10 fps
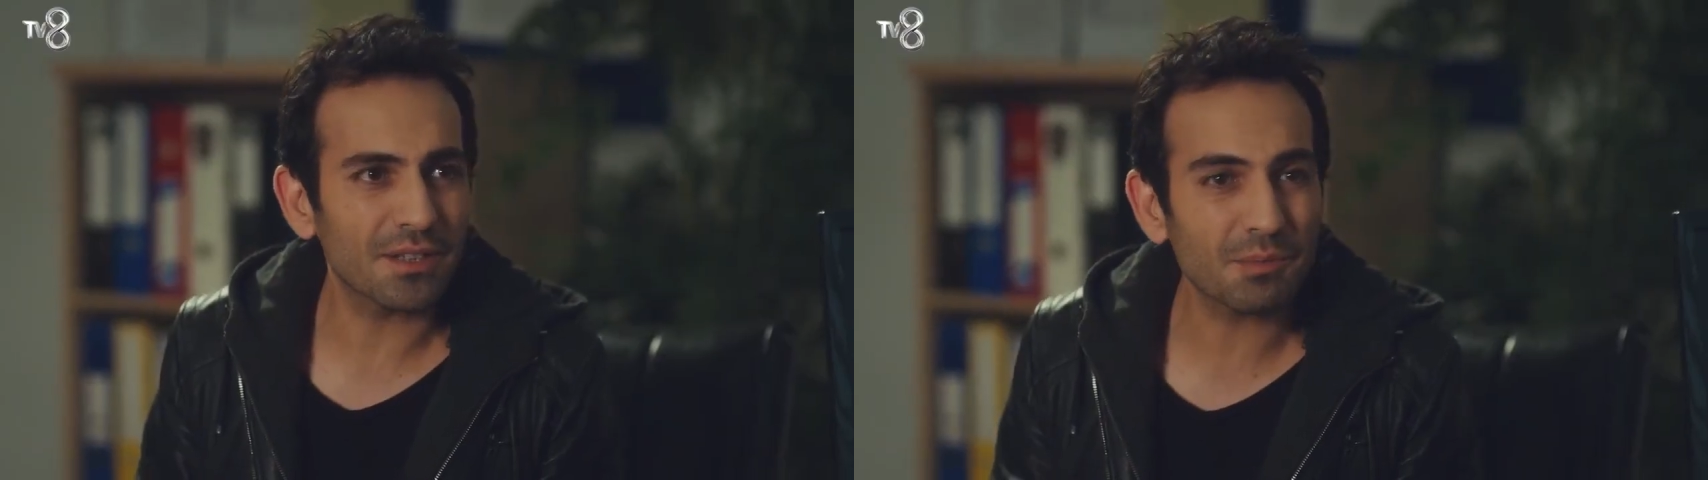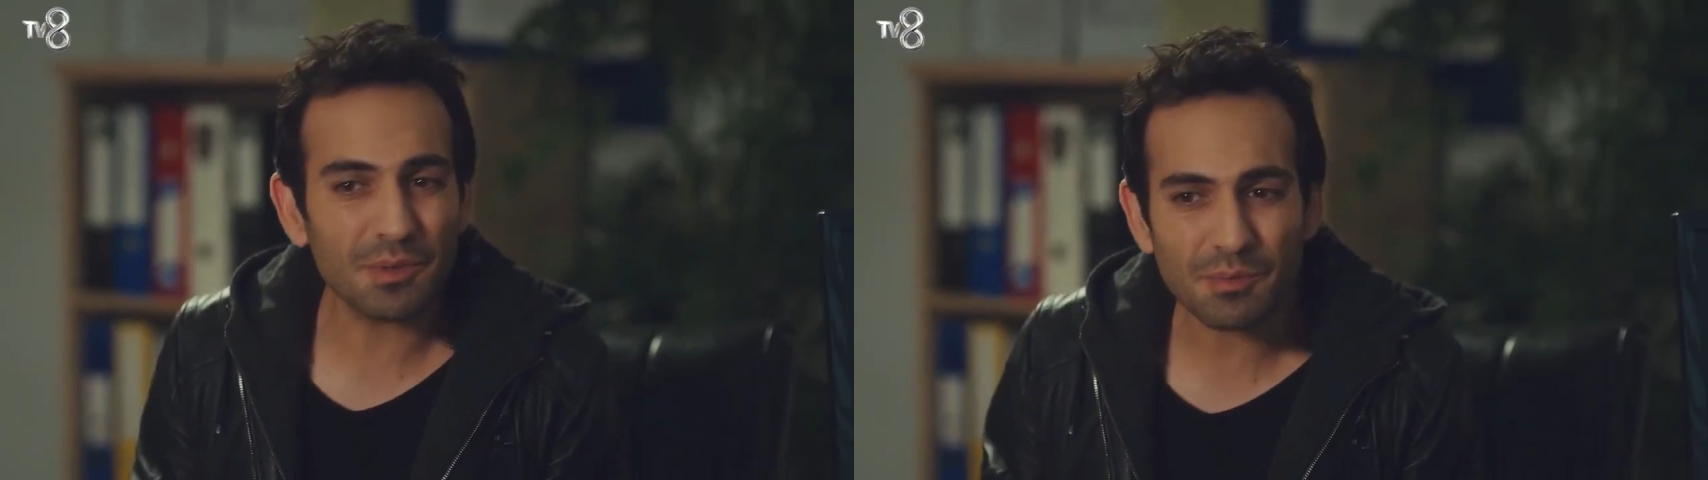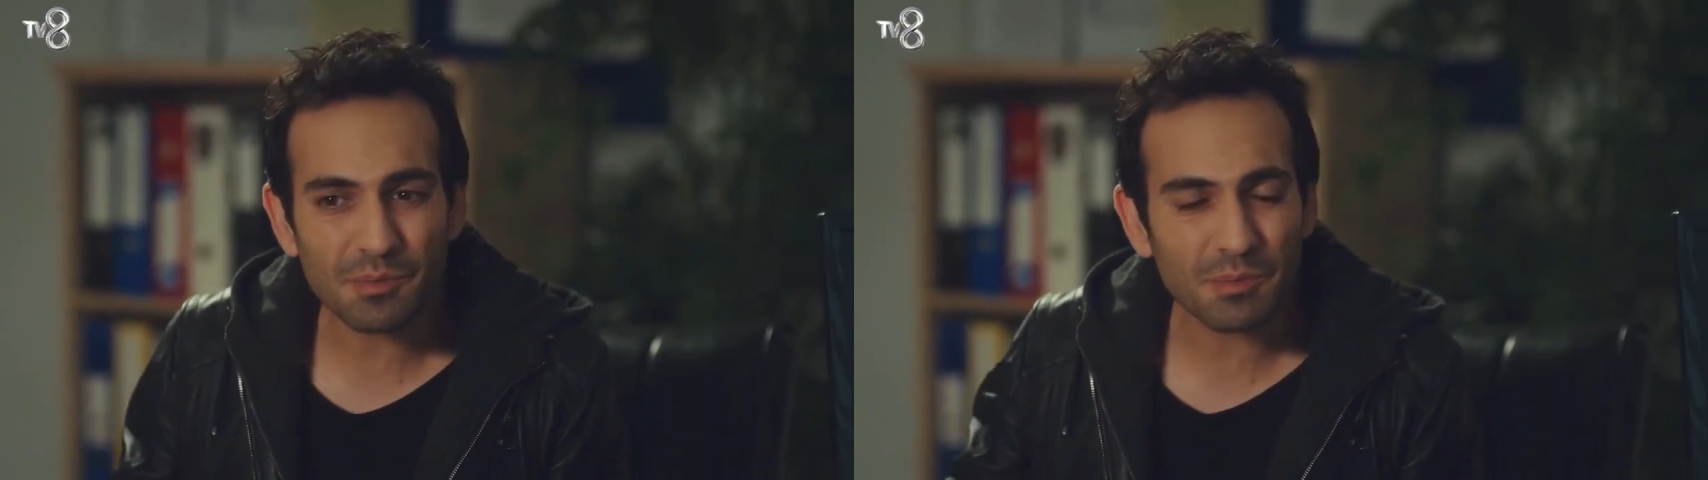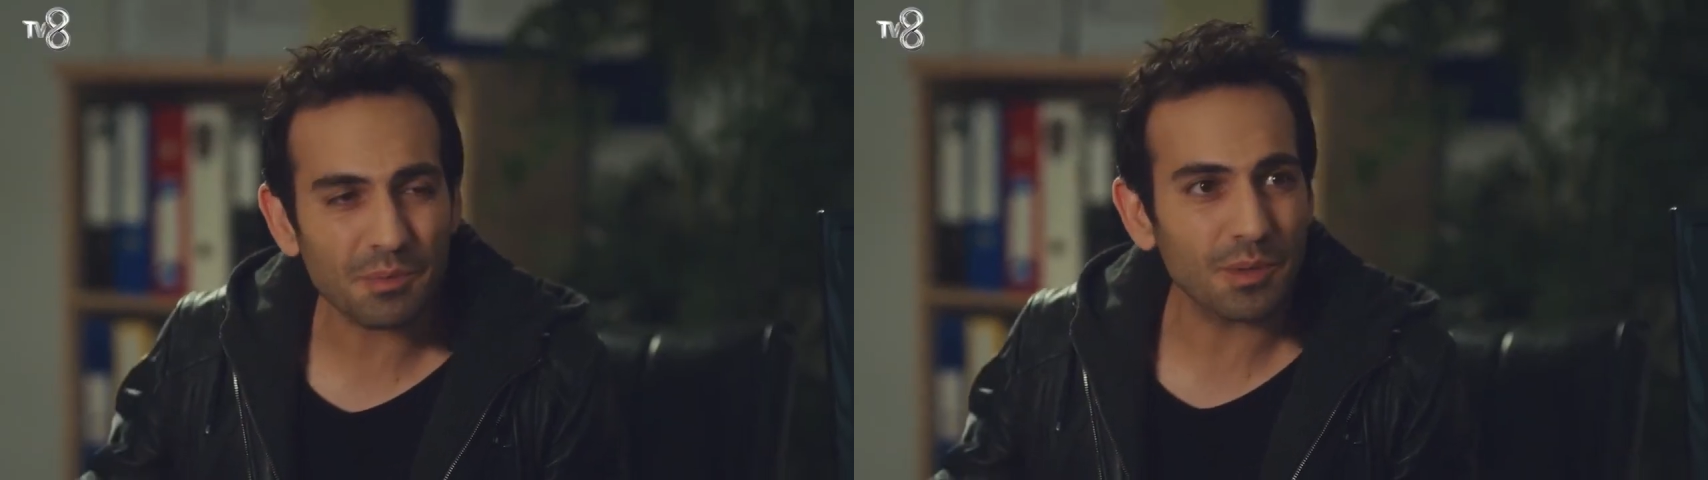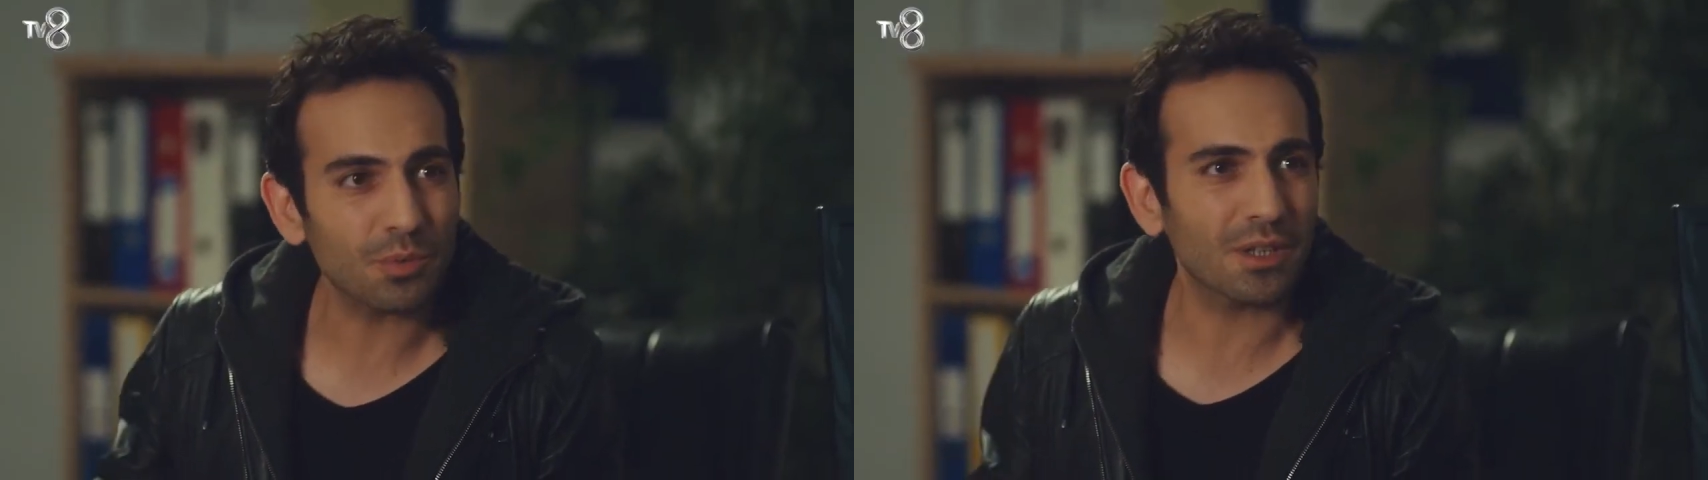E şimdi
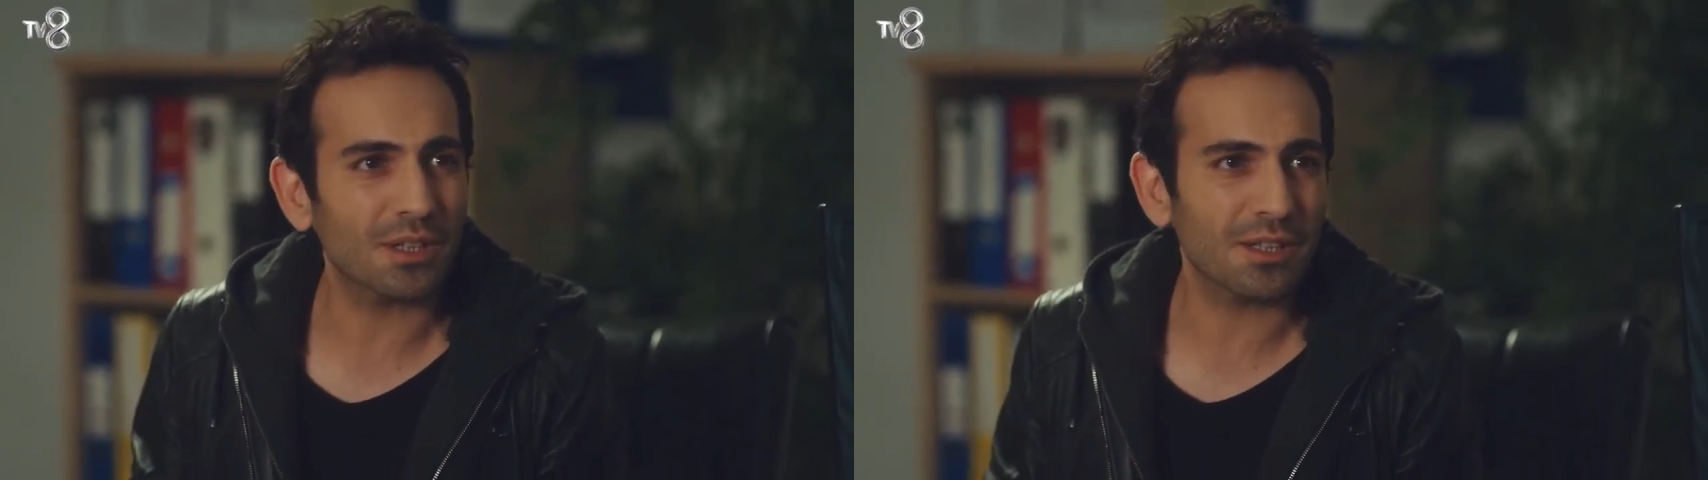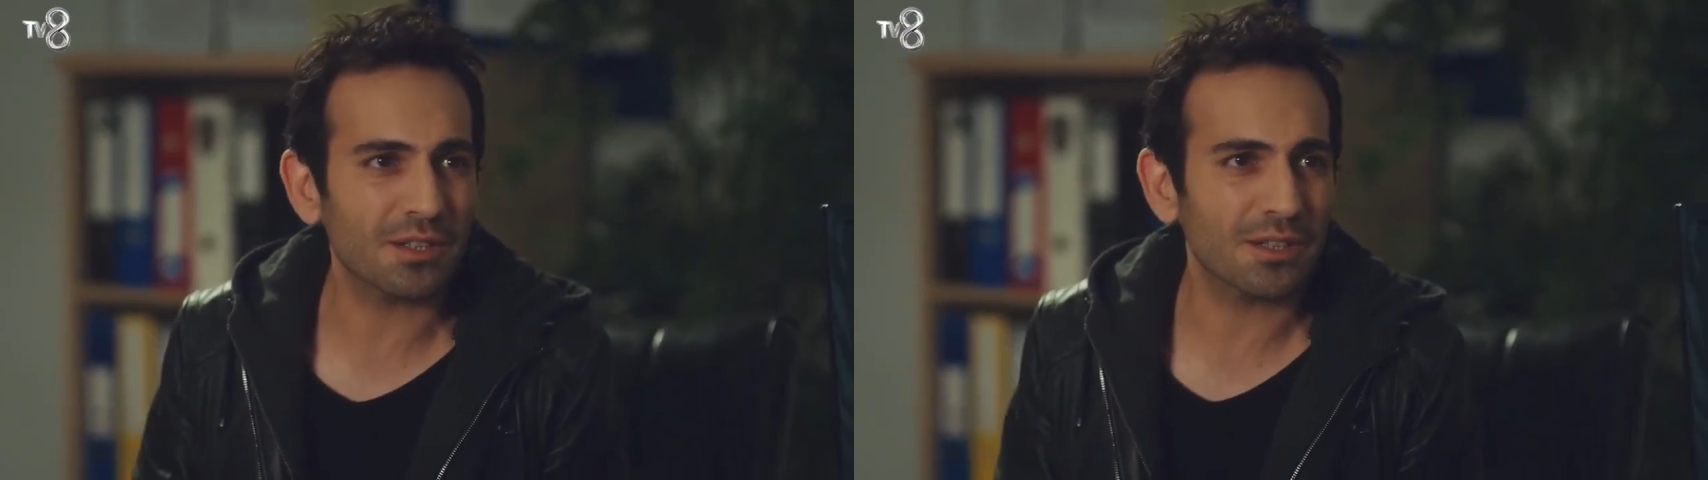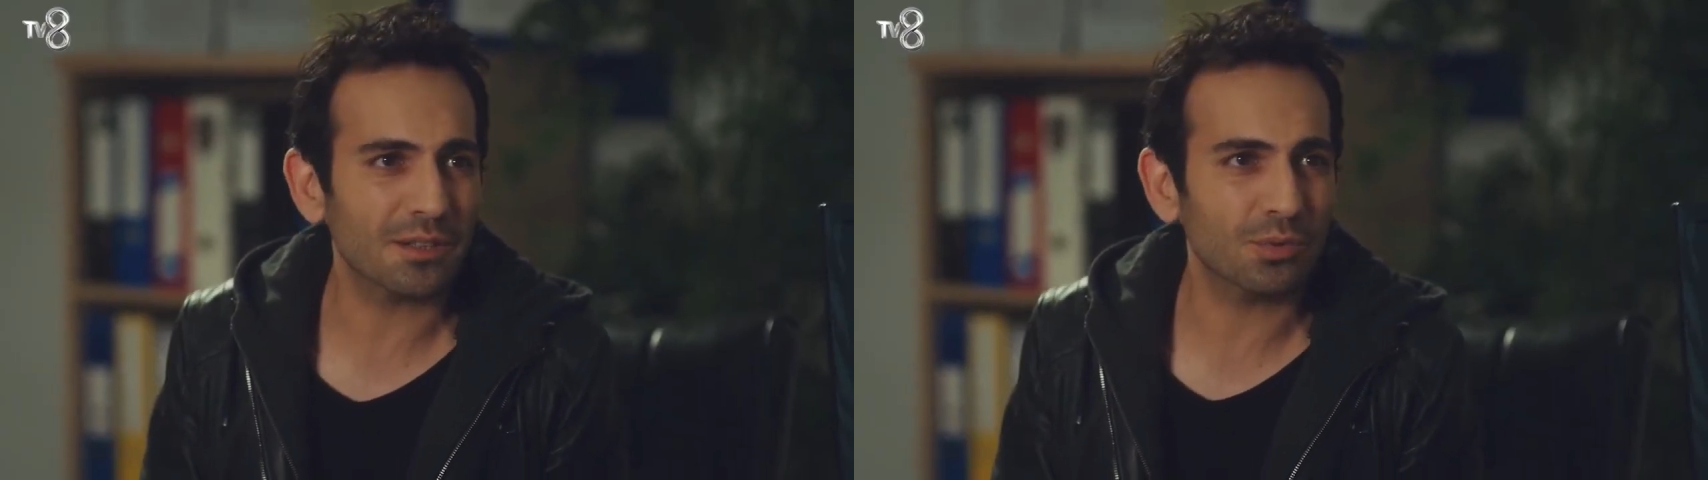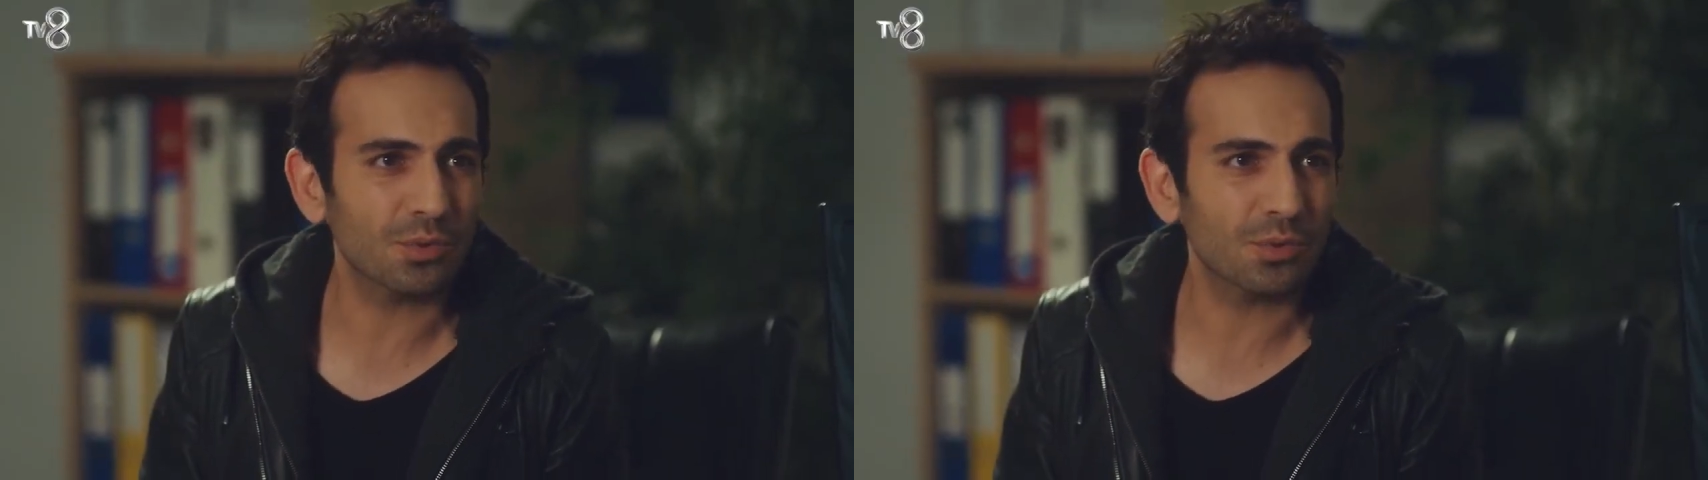memur arkadaşlar da